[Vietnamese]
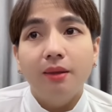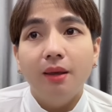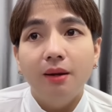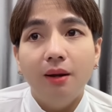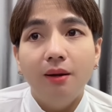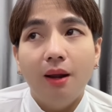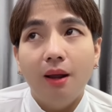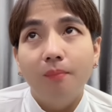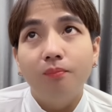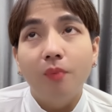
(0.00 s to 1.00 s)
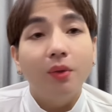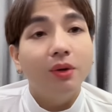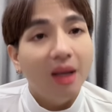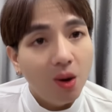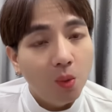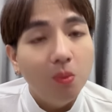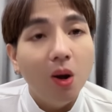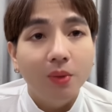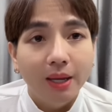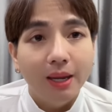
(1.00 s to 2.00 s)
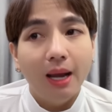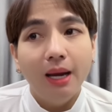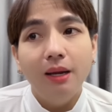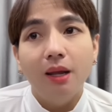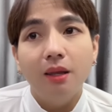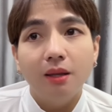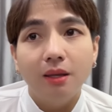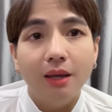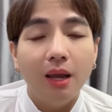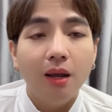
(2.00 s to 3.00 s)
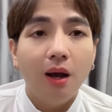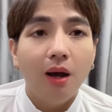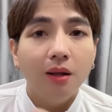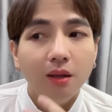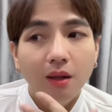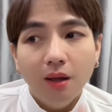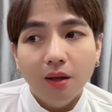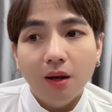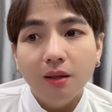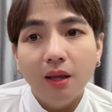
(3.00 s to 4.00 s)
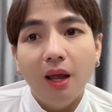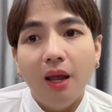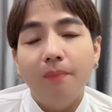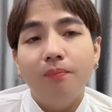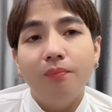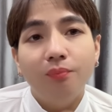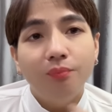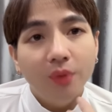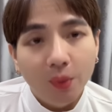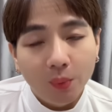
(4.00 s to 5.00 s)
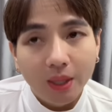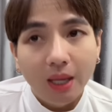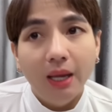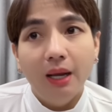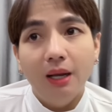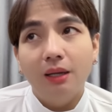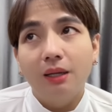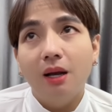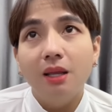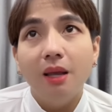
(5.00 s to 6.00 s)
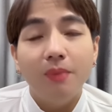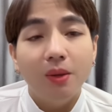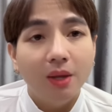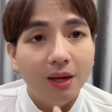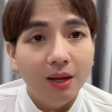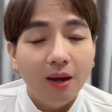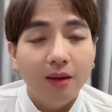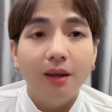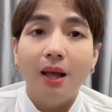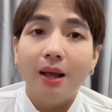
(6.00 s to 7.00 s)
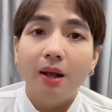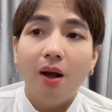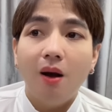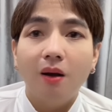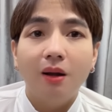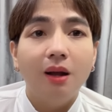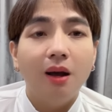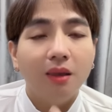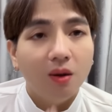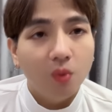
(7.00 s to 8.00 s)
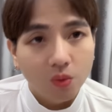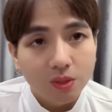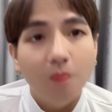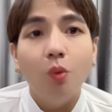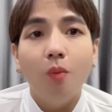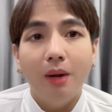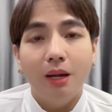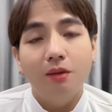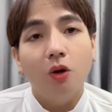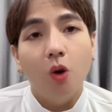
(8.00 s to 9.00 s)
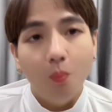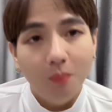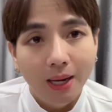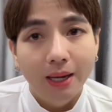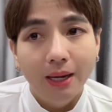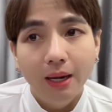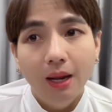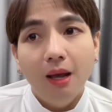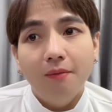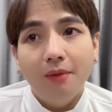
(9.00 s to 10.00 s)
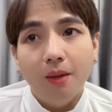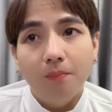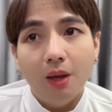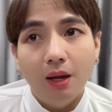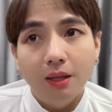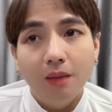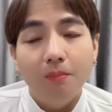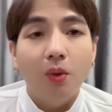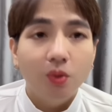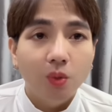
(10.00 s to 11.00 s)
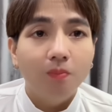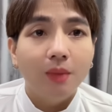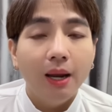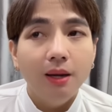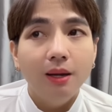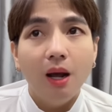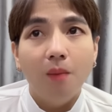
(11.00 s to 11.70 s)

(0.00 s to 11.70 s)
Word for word: cho nên là mọi người hãy ủng hộ chị ấy để cho chị ấy có có thêm nhiều tiền có thêm nhiều tiền để lo cho các con và lo cho cuộc sống của mình được ổn định và đồng thời thì mọi người cũng thấy đó